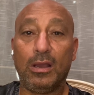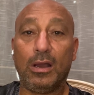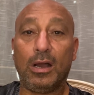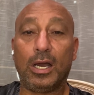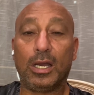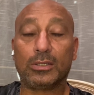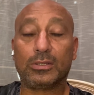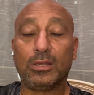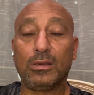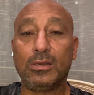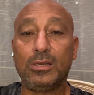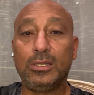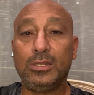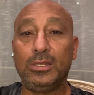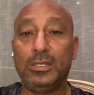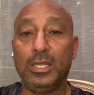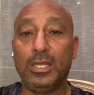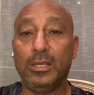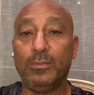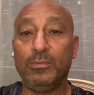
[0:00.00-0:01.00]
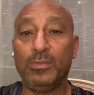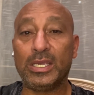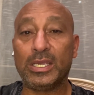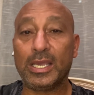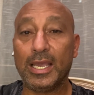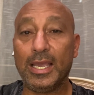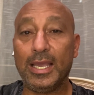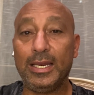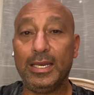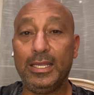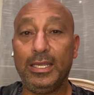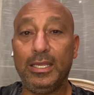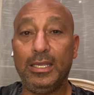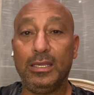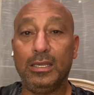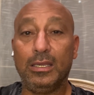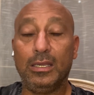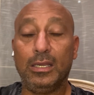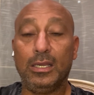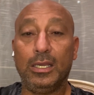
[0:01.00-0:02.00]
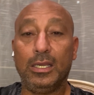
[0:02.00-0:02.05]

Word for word: أعتقد ميكالي